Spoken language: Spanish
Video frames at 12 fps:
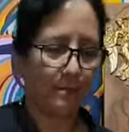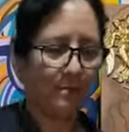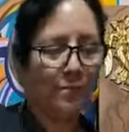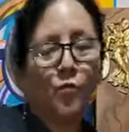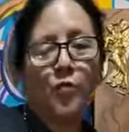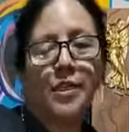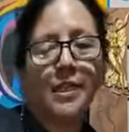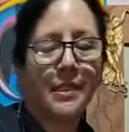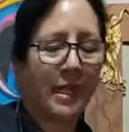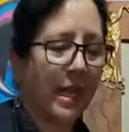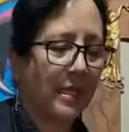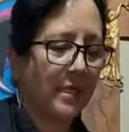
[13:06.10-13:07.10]
Muchas
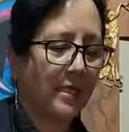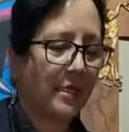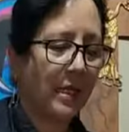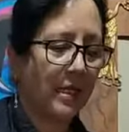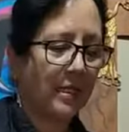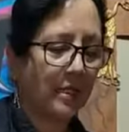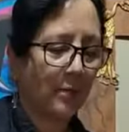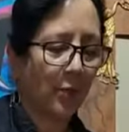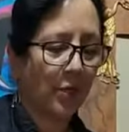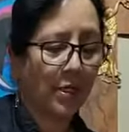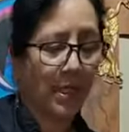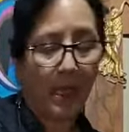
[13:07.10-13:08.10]
gracias, gracias
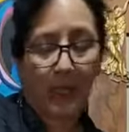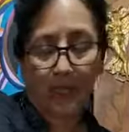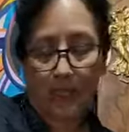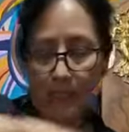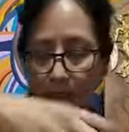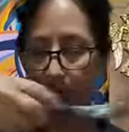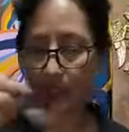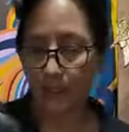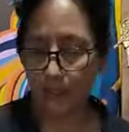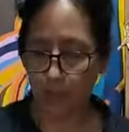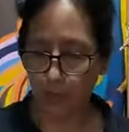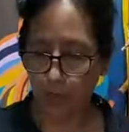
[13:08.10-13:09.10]
por estar aquí,
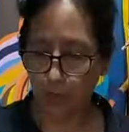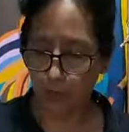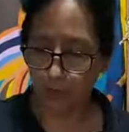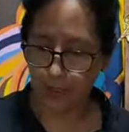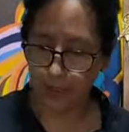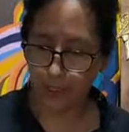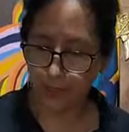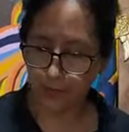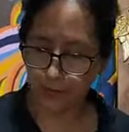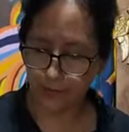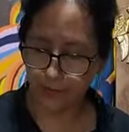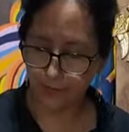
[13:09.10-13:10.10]
gracias por
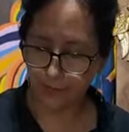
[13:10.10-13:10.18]
acompañarnos.